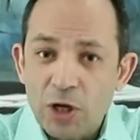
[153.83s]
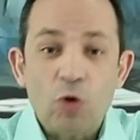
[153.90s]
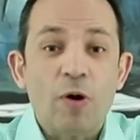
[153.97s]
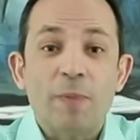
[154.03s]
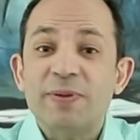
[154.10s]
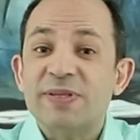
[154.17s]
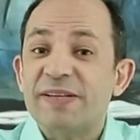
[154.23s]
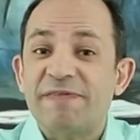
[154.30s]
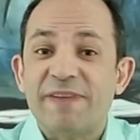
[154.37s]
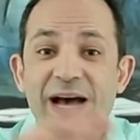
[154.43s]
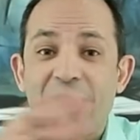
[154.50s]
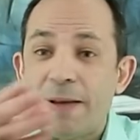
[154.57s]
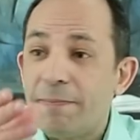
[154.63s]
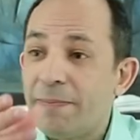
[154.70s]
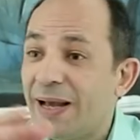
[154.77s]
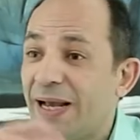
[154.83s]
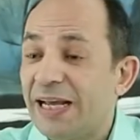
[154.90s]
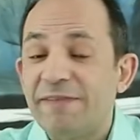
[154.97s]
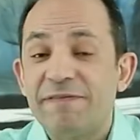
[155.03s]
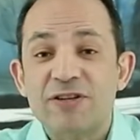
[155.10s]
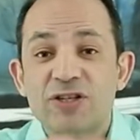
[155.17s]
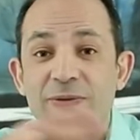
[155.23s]
هو بصفة عامة
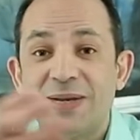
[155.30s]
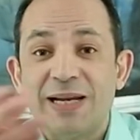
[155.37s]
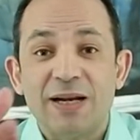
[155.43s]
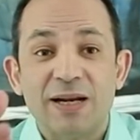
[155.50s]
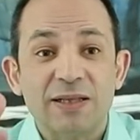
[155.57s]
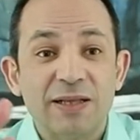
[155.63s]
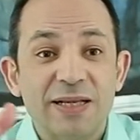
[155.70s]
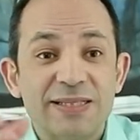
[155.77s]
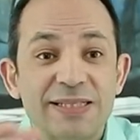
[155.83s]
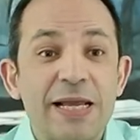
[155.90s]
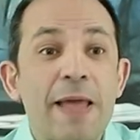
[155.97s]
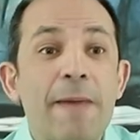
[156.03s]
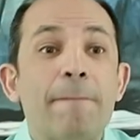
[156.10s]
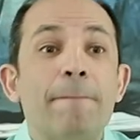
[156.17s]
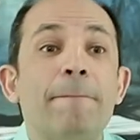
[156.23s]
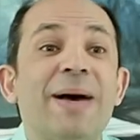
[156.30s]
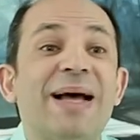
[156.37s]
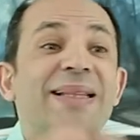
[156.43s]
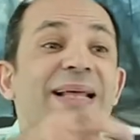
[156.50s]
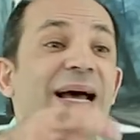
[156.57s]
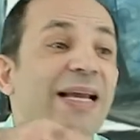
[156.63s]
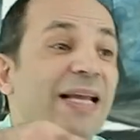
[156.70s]
حلف شمال الأطلسي
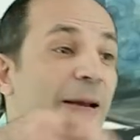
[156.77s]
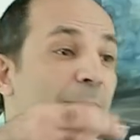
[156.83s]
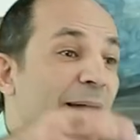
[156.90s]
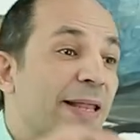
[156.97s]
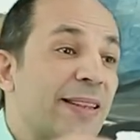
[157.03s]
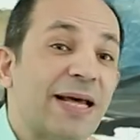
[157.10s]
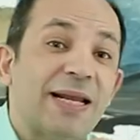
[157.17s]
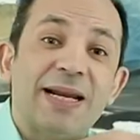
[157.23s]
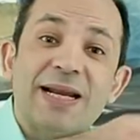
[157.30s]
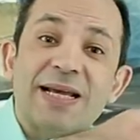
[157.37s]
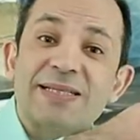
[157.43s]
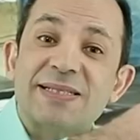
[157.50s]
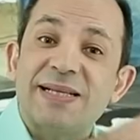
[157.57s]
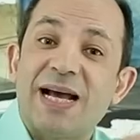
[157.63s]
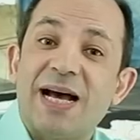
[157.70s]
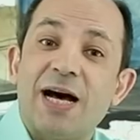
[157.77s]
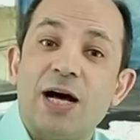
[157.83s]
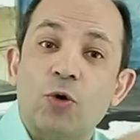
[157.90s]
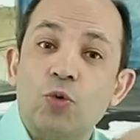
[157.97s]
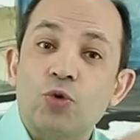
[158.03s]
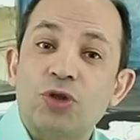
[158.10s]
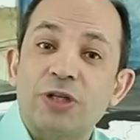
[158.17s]
بدأ يبحث عن الأسلحة
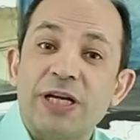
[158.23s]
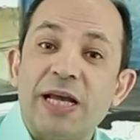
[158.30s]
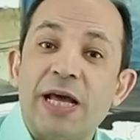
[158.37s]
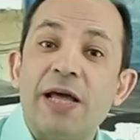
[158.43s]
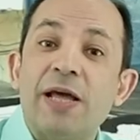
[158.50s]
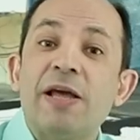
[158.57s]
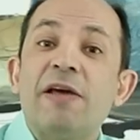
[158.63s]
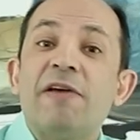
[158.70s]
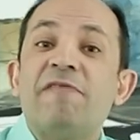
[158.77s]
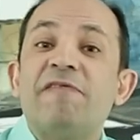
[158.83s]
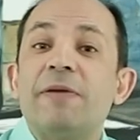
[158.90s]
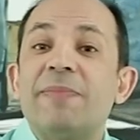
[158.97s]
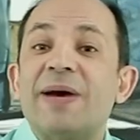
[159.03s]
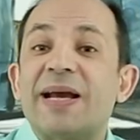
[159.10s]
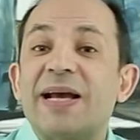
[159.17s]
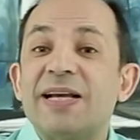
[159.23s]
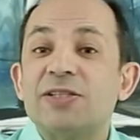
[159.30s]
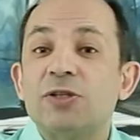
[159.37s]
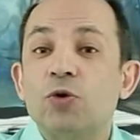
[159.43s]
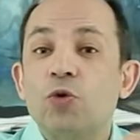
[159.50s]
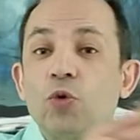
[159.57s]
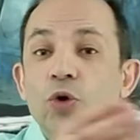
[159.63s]
الروسية في
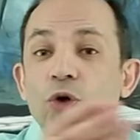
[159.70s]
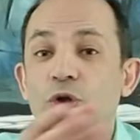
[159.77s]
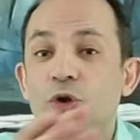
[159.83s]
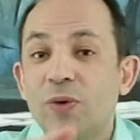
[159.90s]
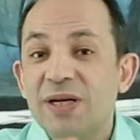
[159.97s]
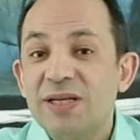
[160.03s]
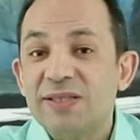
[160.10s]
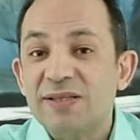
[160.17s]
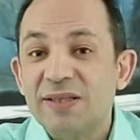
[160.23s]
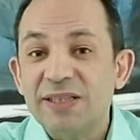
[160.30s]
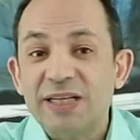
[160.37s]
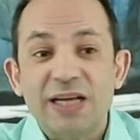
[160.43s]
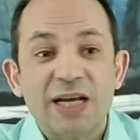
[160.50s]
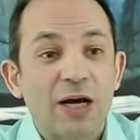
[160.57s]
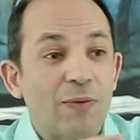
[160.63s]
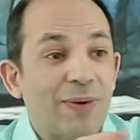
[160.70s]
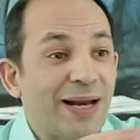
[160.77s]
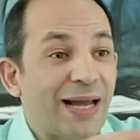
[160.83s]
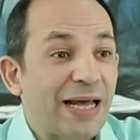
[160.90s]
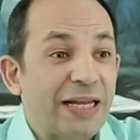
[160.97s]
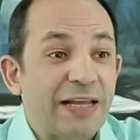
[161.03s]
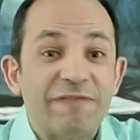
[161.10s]
مخازن كل الدول الصديقة
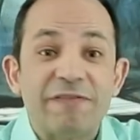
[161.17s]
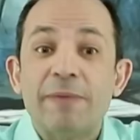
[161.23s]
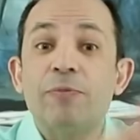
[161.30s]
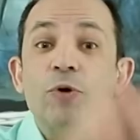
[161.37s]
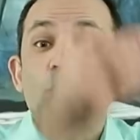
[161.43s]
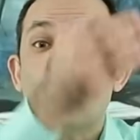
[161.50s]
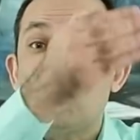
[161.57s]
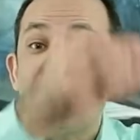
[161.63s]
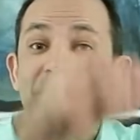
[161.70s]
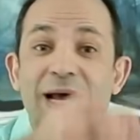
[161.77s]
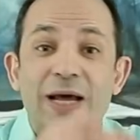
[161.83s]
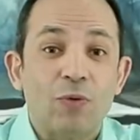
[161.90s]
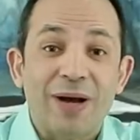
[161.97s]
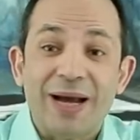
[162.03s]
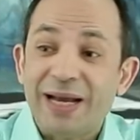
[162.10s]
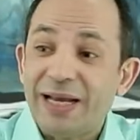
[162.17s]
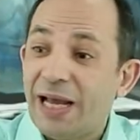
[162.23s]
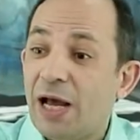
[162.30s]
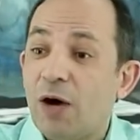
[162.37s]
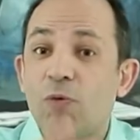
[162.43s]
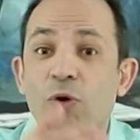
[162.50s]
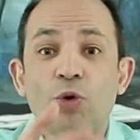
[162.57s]
والحليفة بكل
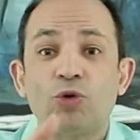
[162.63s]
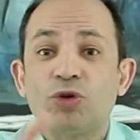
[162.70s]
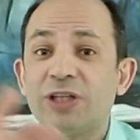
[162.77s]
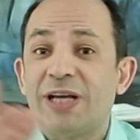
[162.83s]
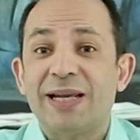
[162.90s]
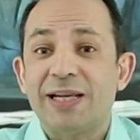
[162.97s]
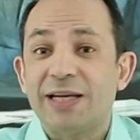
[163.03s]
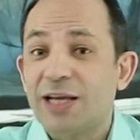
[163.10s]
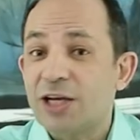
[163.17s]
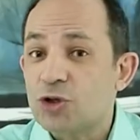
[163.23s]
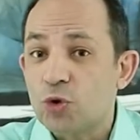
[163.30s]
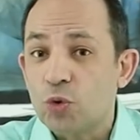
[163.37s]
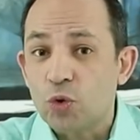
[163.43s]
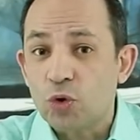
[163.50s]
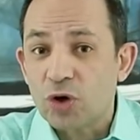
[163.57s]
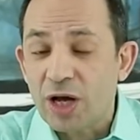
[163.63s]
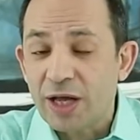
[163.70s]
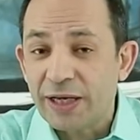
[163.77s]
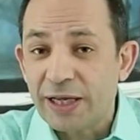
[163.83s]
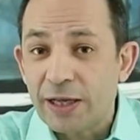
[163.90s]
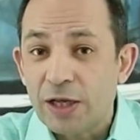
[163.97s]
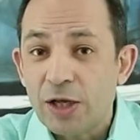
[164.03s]
أنواعها ويعطيها للجيش
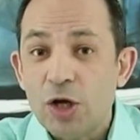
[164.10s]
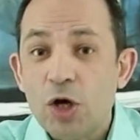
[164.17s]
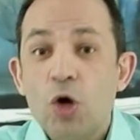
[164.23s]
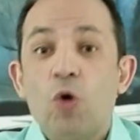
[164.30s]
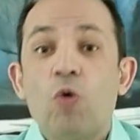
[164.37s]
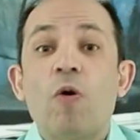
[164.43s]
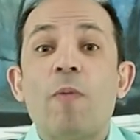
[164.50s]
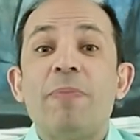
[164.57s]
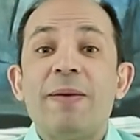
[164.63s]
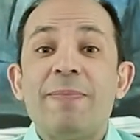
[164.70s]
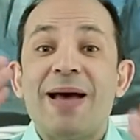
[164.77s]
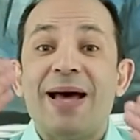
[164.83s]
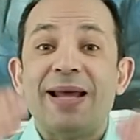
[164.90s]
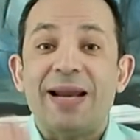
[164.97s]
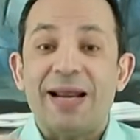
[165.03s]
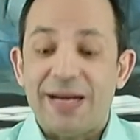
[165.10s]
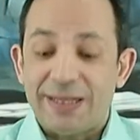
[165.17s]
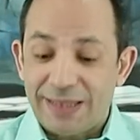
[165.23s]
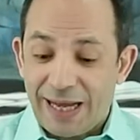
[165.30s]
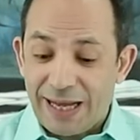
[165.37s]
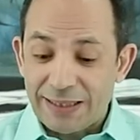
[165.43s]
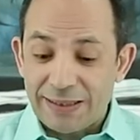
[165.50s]
الأوكراني وبما أننا
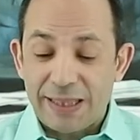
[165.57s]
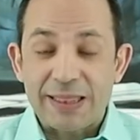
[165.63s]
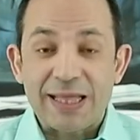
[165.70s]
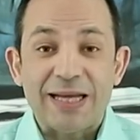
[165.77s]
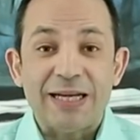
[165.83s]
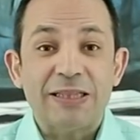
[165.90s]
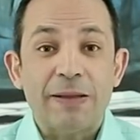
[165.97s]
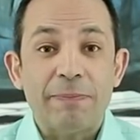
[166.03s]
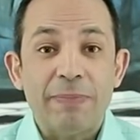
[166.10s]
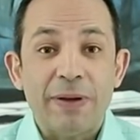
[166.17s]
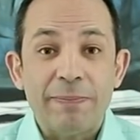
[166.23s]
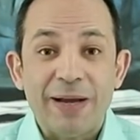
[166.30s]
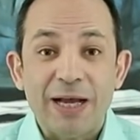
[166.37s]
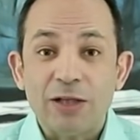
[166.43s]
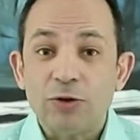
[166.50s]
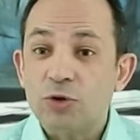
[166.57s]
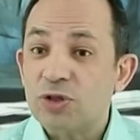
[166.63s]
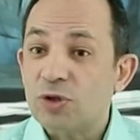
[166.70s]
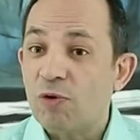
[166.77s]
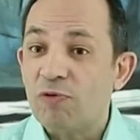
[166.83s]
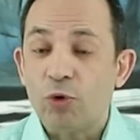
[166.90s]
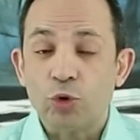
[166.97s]
نتحدث عن الدبابات
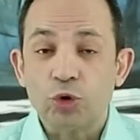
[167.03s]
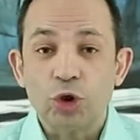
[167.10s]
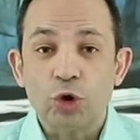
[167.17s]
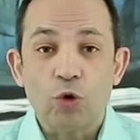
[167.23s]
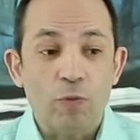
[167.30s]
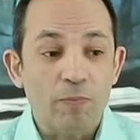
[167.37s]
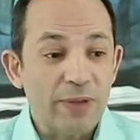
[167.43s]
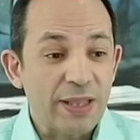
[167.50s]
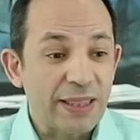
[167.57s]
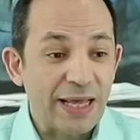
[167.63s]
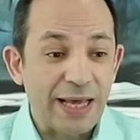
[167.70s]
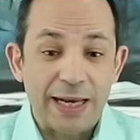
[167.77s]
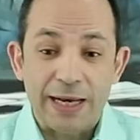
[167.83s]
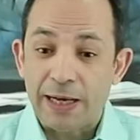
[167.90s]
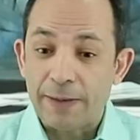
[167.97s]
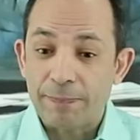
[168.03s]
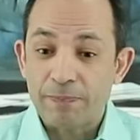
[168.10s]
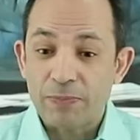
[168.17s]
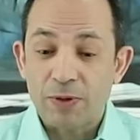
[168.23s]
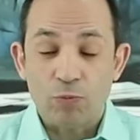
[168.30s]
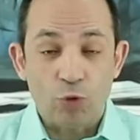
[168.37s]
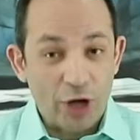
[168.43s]
سوف أعطيكم مثال
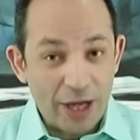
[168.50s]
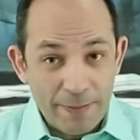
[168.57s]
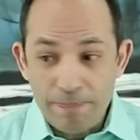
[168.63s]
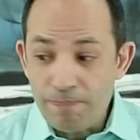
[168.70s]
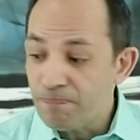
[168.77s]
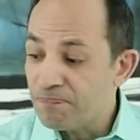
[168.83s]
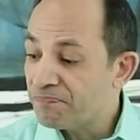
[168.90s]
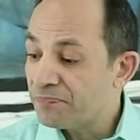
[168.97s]
مهم